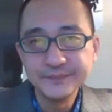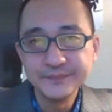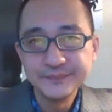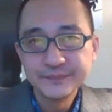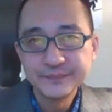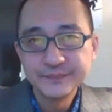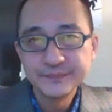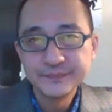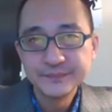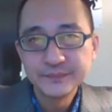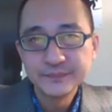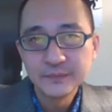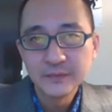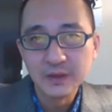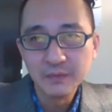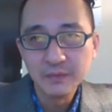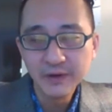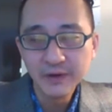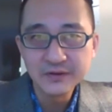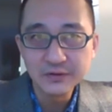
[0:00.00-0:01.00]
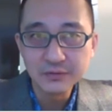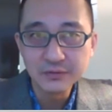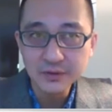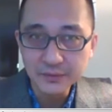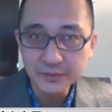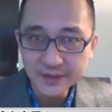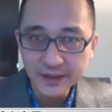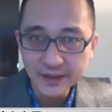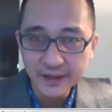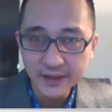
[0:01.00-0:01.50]
美方的意思就是说，
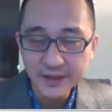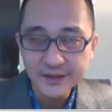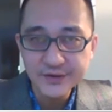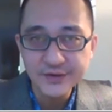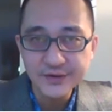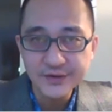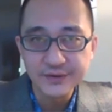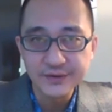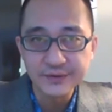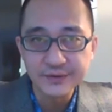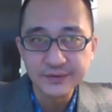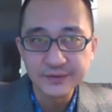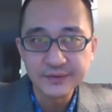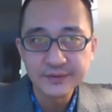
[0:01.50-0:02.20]
从现在开始，